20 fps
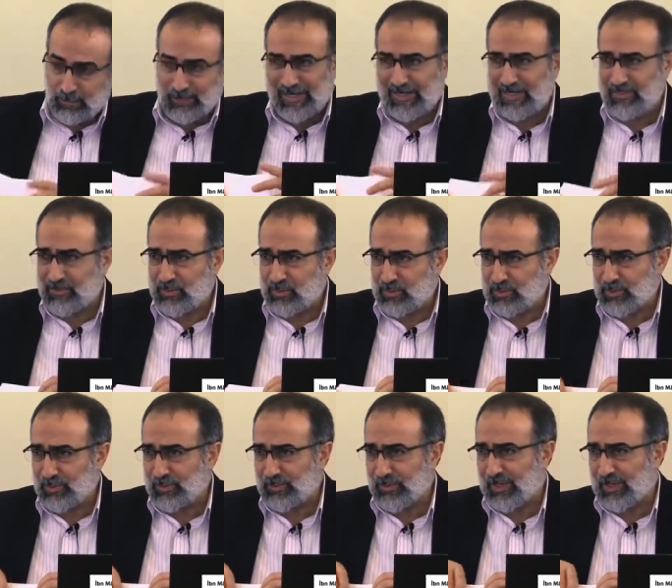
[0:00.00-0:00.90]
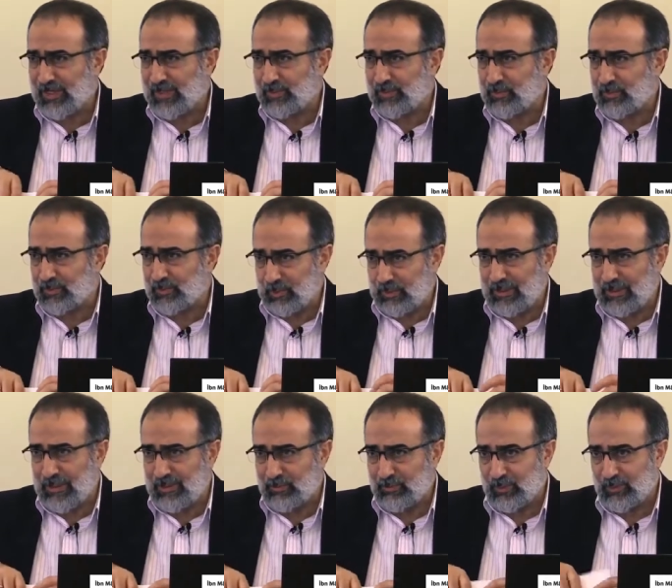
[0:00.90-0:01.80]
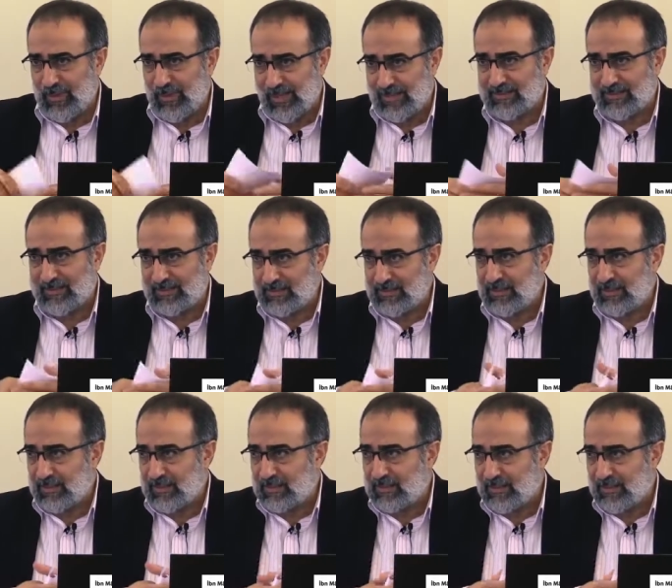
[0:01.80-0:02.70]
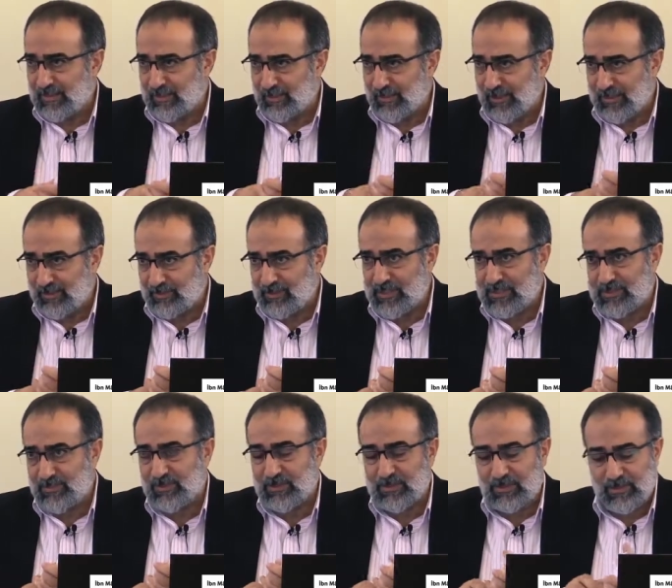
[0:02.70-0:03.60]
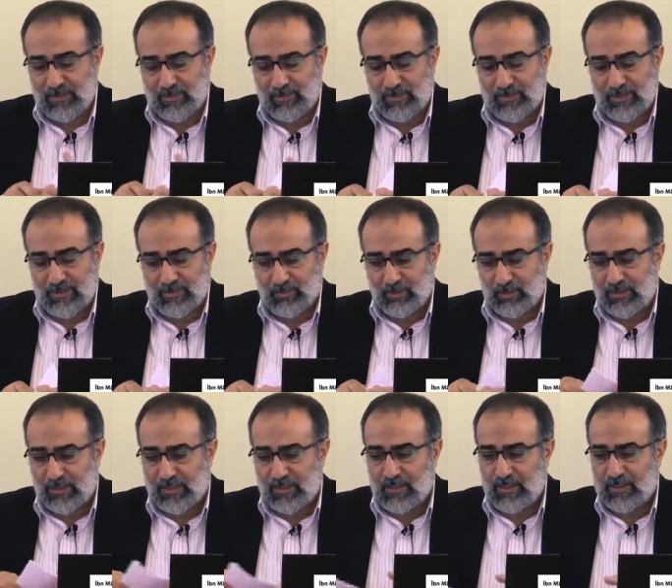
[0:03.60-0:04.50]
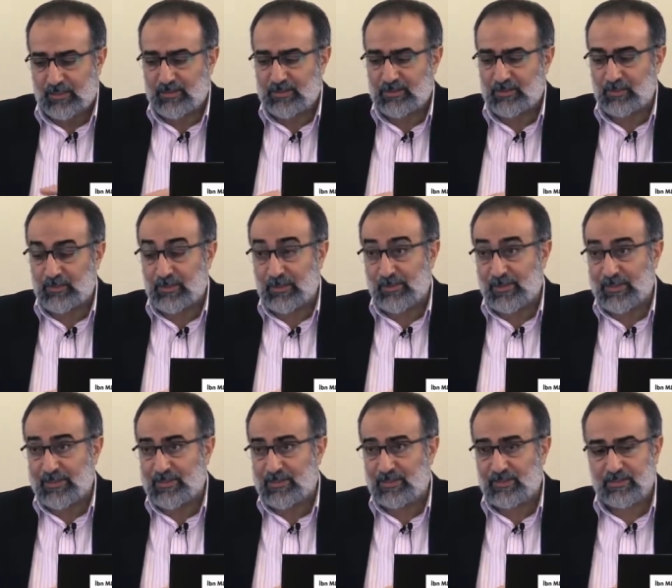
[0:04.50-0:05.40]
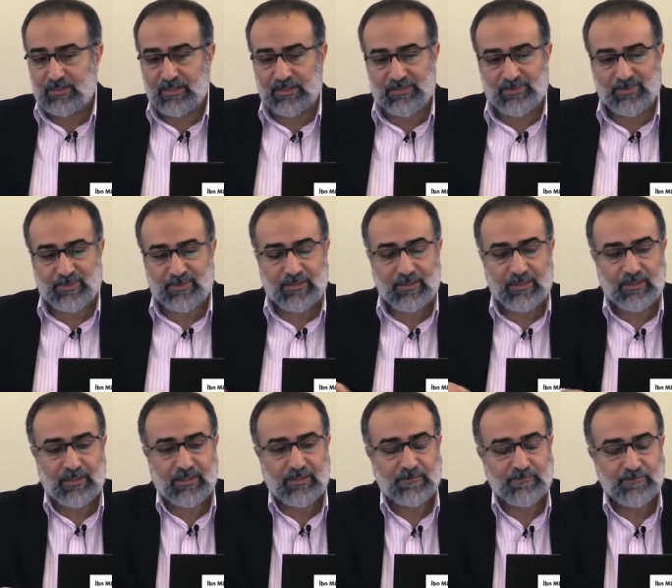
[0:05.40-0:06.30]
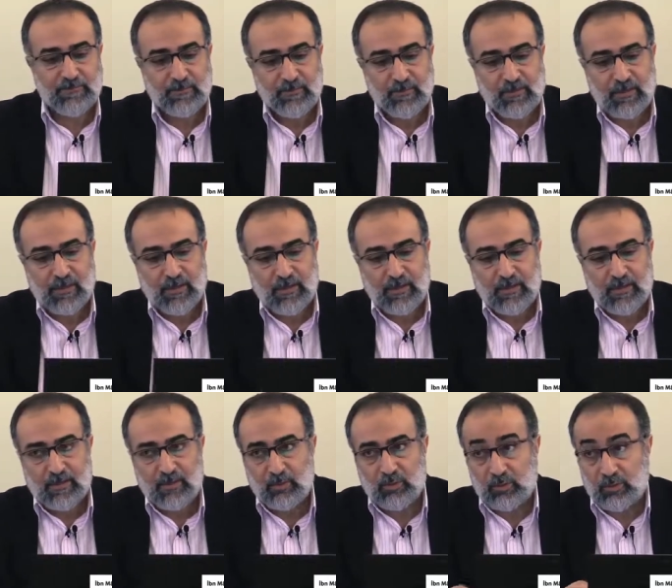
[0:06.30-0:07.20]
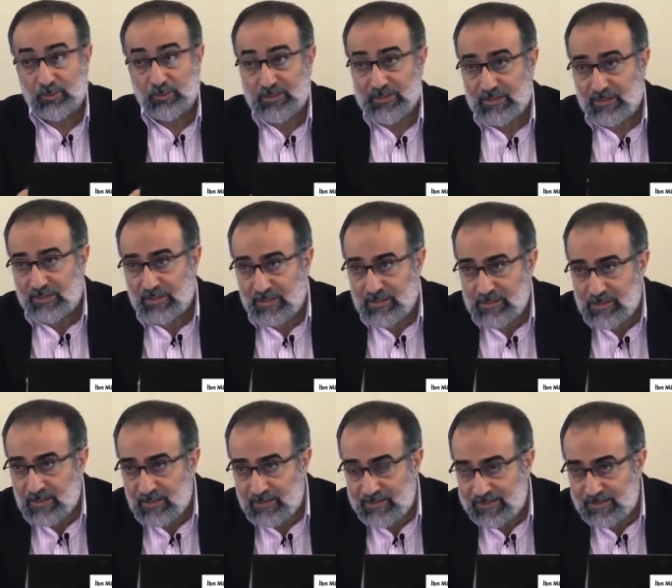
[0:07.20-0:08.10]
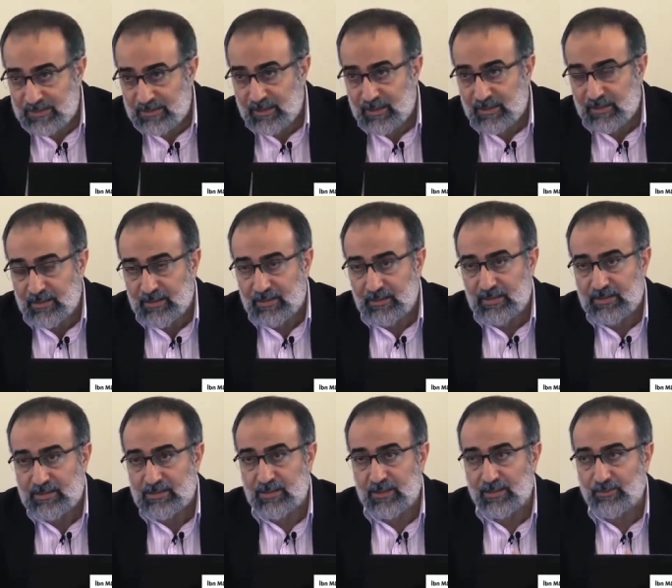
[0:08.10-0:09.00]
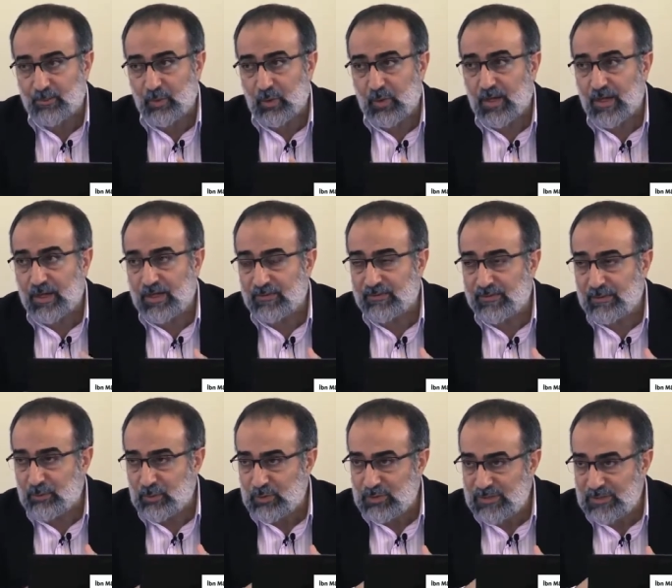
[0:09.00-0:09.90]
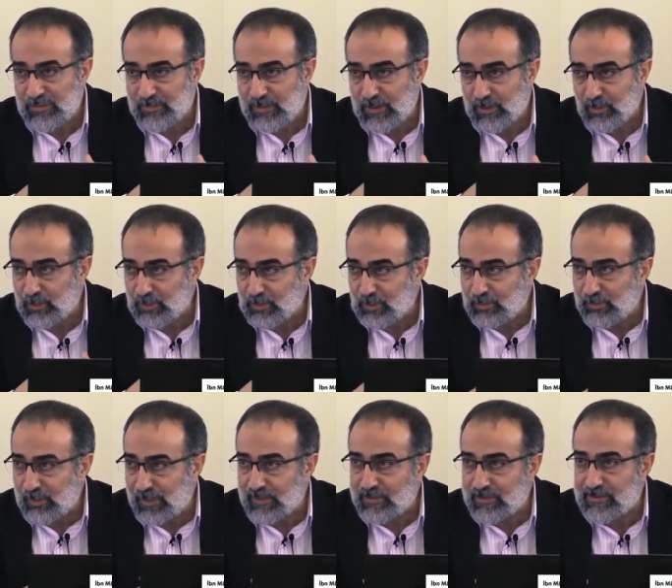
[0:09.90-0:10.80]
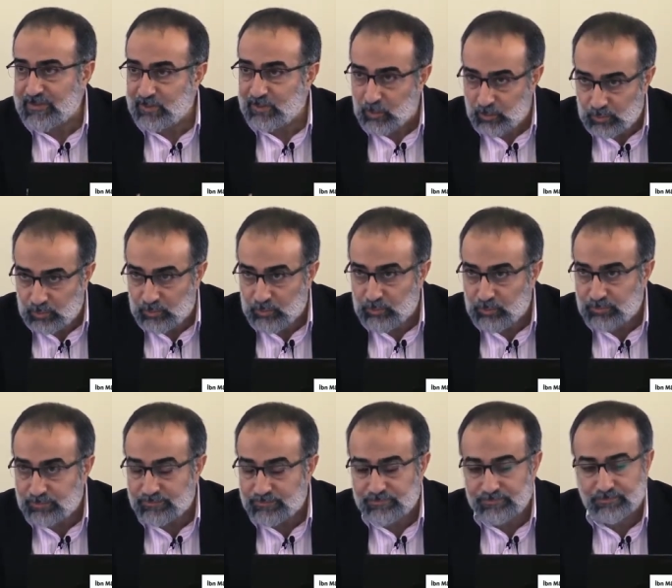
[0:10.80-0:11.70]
bu benim sözüm değil. Bunlar bu vardır dediklerim benim tespitlerim değil. Bunlar hadis ulemasının tespitleri. Kütüb-i Sitte içerisinde arkadaşlar Bukhari ve Müslim'de uydurma hadis yoktur.